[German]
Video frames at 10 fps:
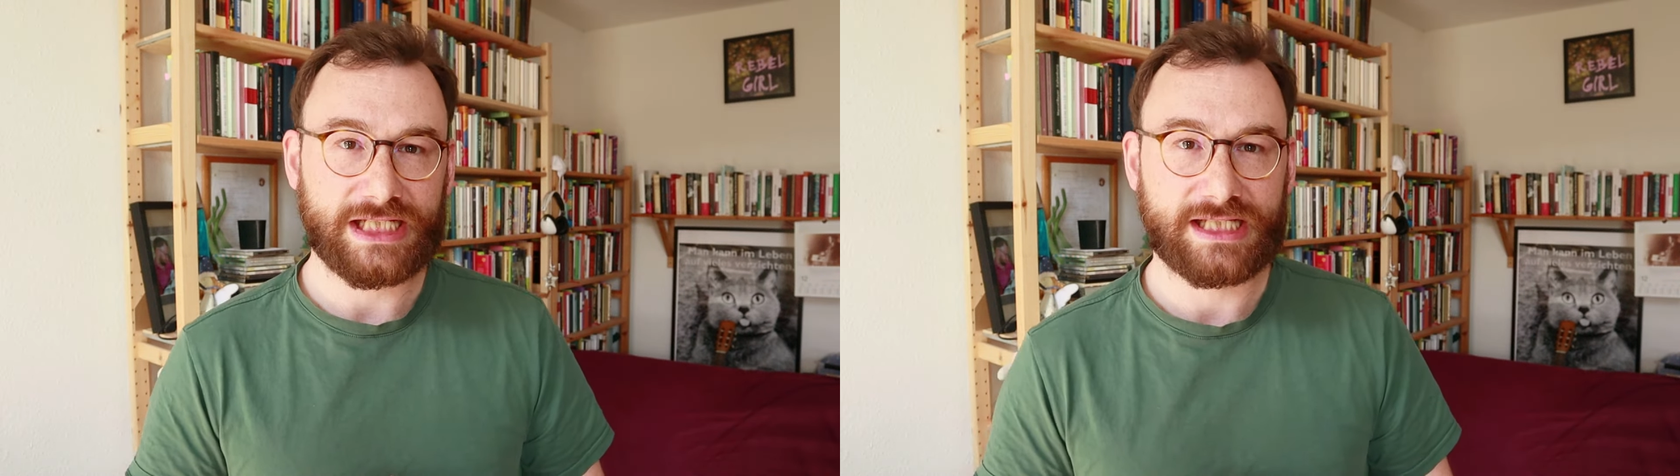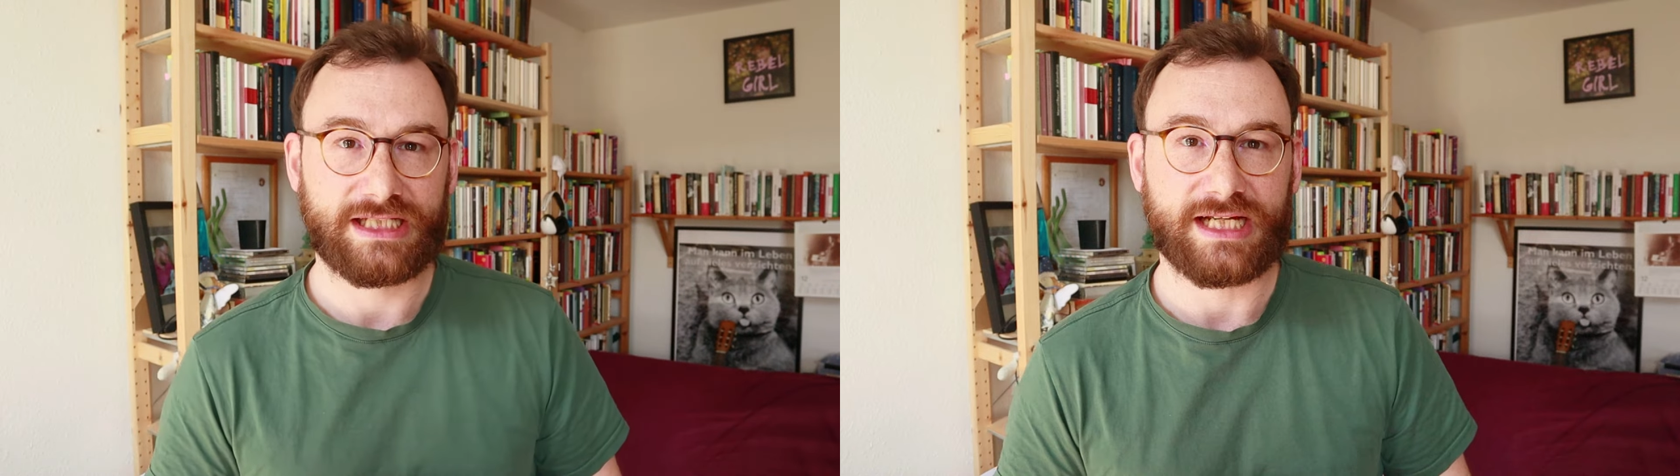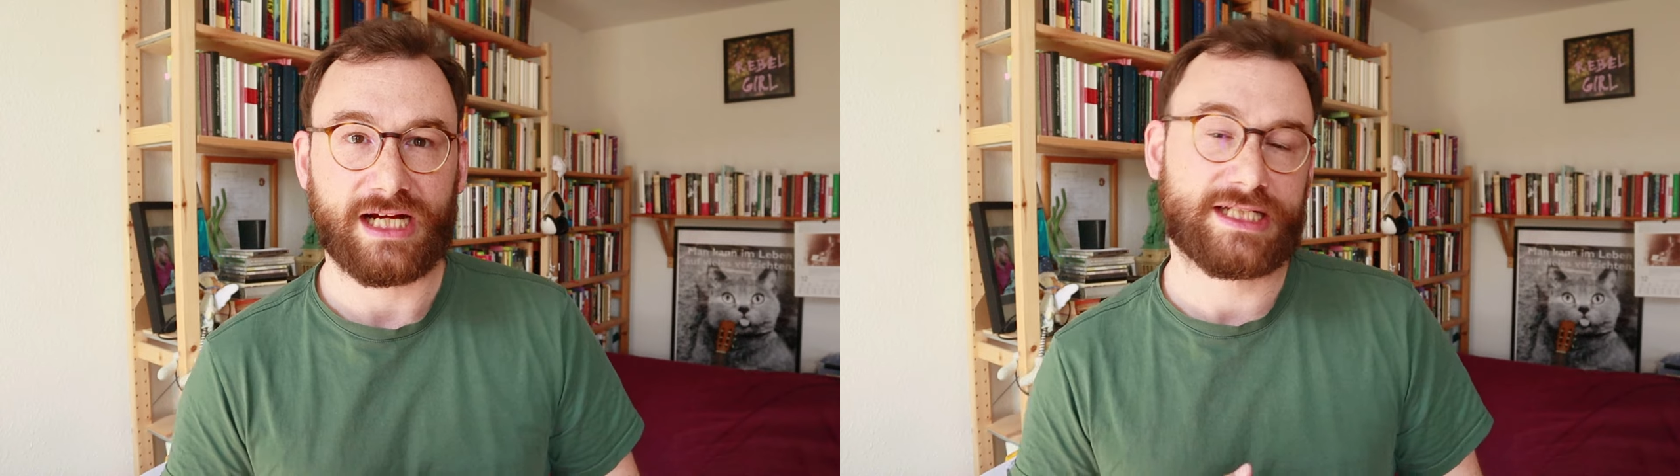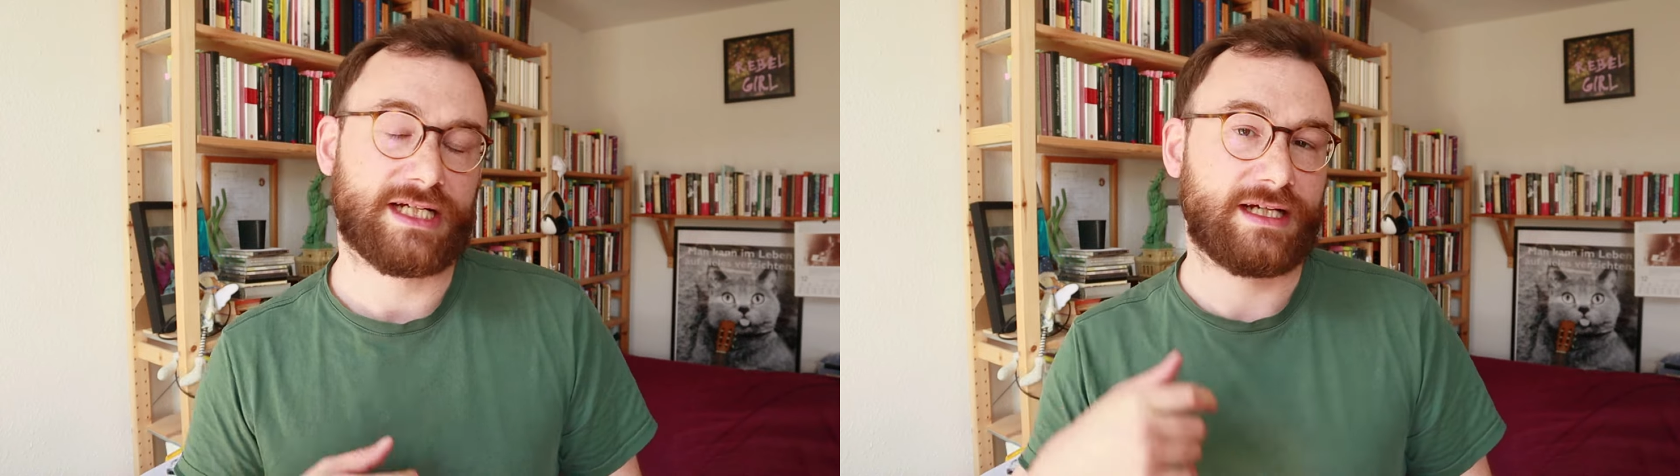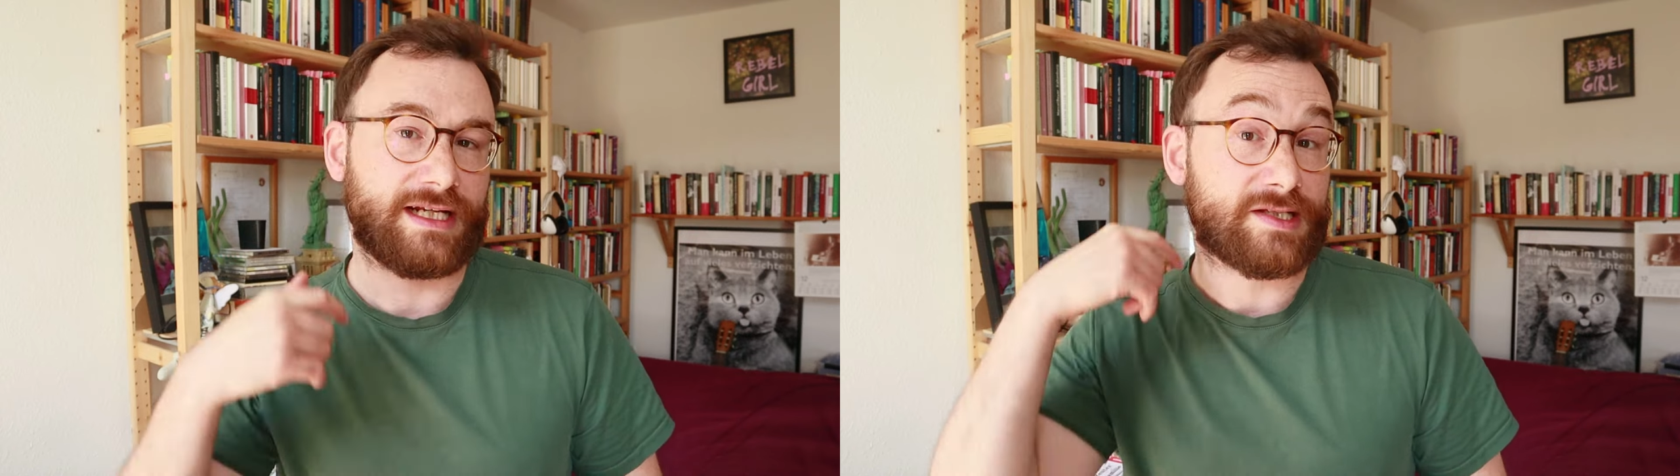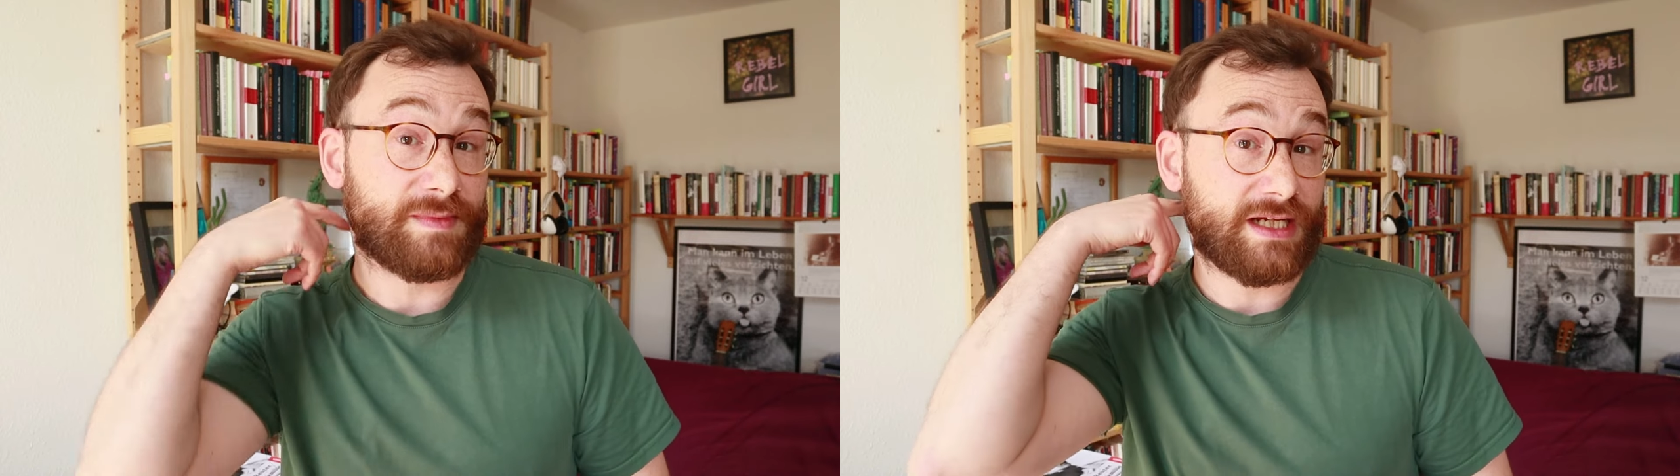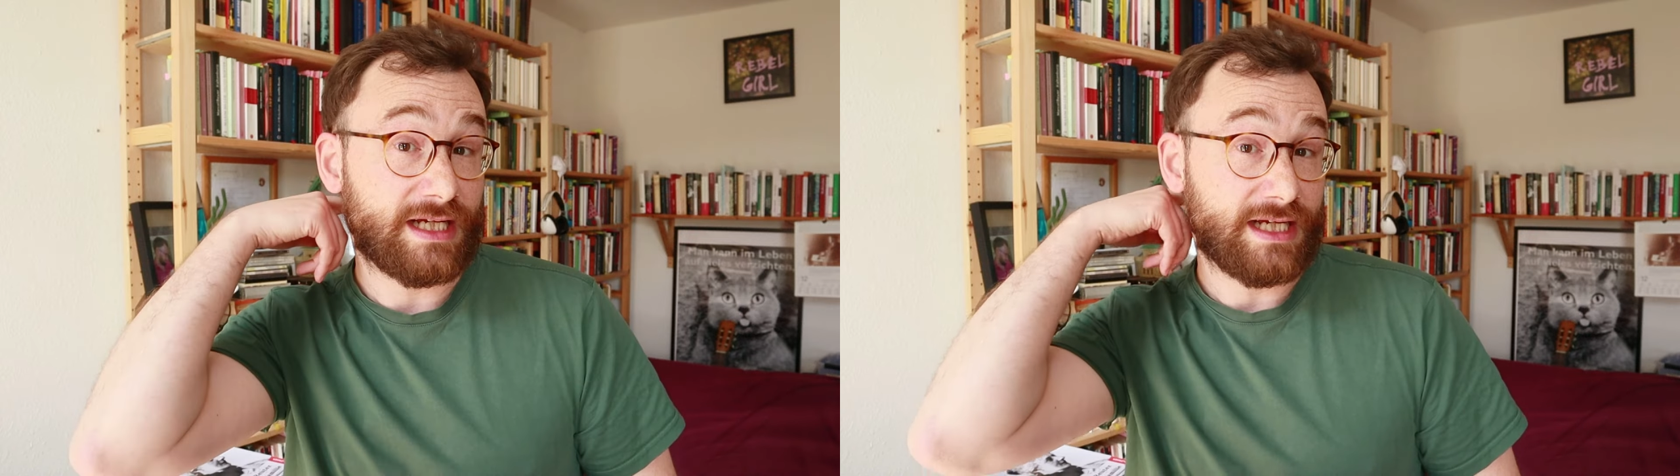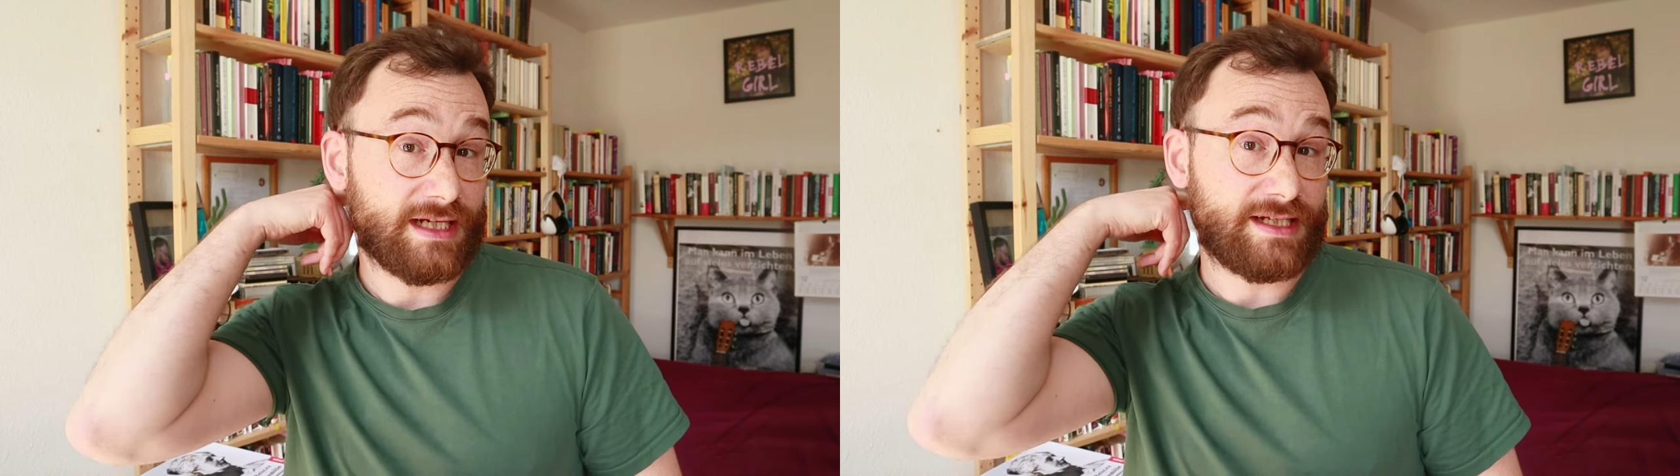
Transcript: ist die Tatsache, dass man